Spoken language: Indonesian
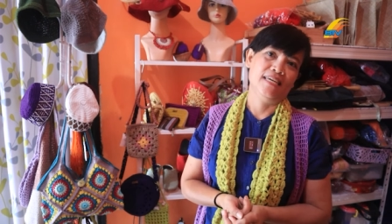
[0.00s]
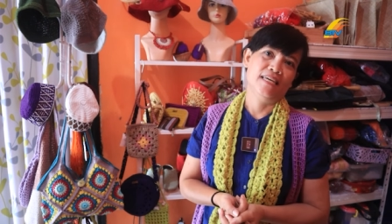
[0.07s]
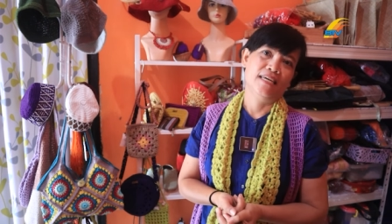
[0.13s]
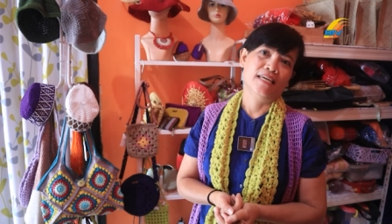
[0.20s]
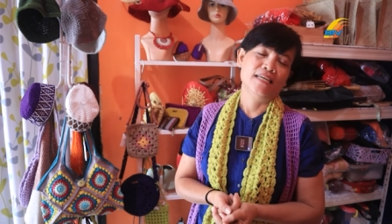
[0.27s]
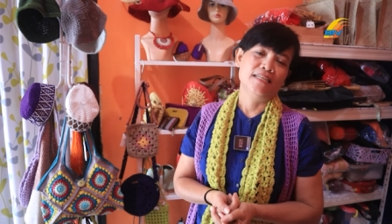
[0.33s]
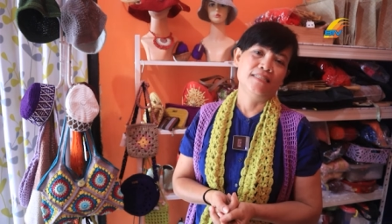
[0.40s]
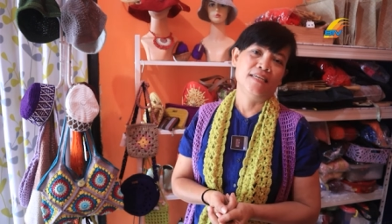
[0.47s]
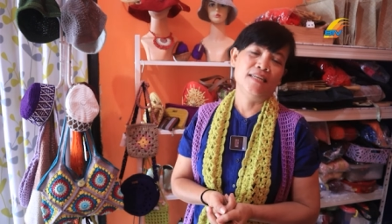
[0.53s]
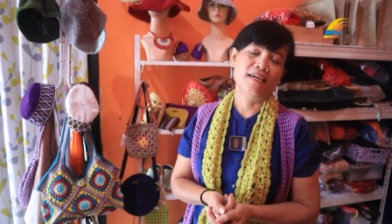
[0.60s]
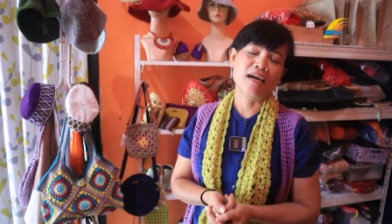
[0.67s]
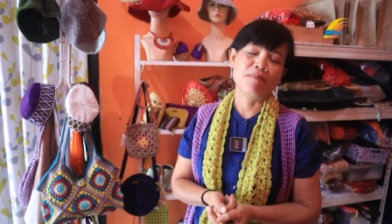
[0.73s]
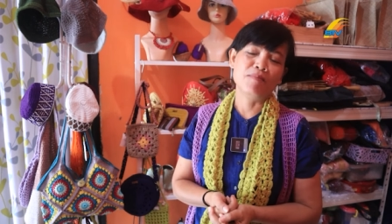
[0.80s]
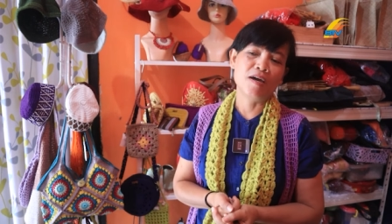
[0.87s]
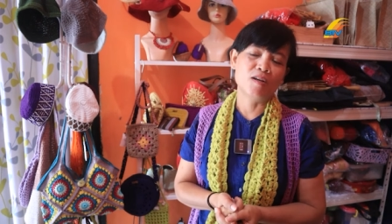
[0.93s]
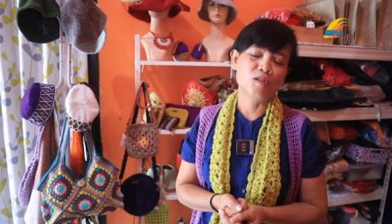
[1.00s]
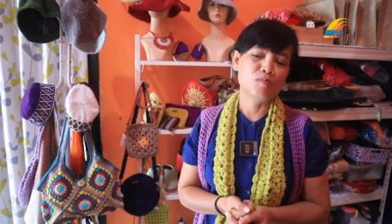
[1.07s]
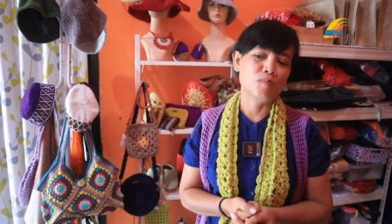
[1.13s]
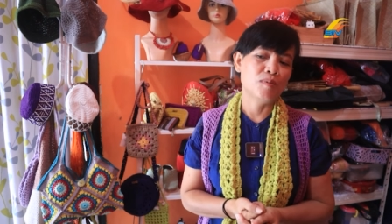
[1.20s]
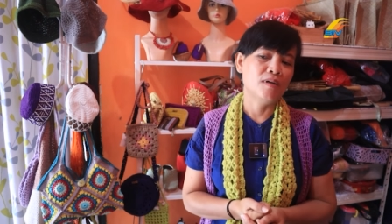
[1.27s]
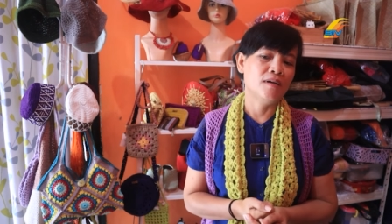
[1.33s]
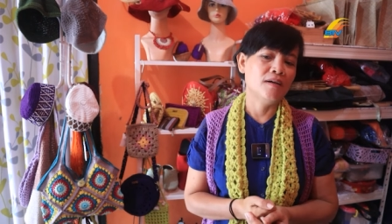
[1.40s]
Hmm. Jadi kami harus
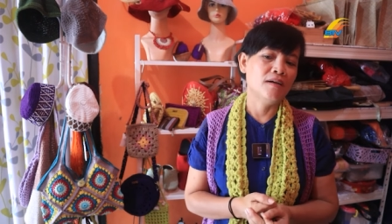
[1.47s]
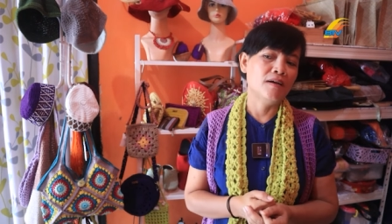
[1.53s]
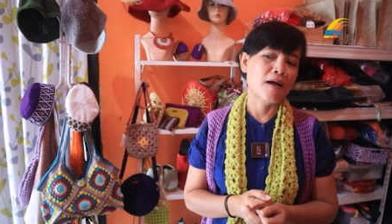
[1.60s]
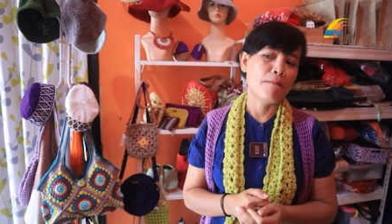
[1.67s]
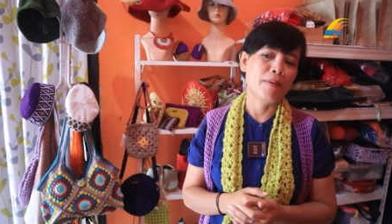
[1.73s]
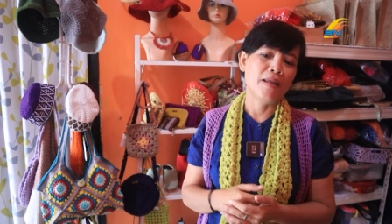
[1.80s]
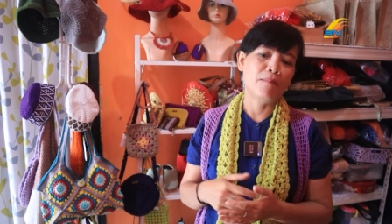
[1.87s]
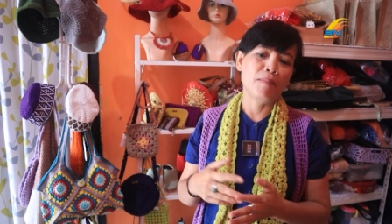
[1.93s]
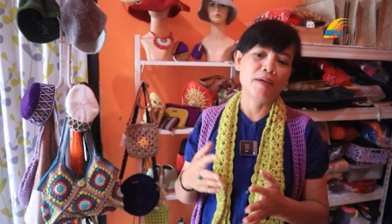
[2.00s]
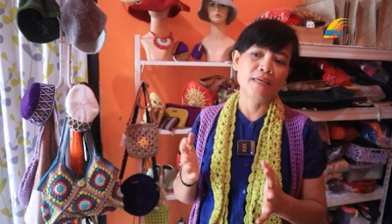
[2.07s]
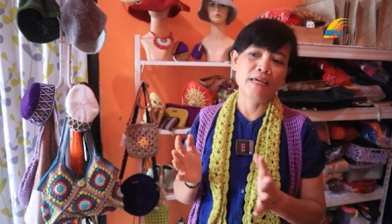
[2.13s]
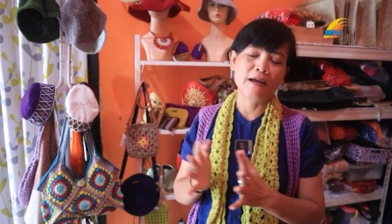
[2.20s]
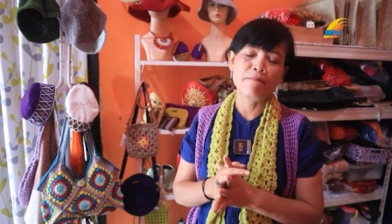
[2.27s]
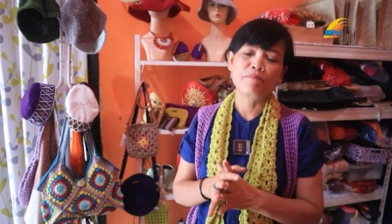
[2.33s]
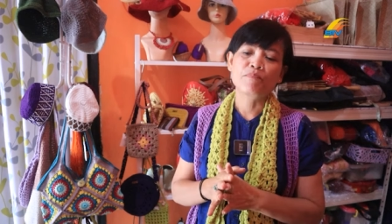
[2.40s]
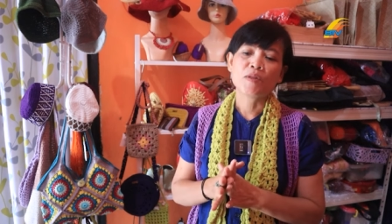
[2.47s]
me, apa namanya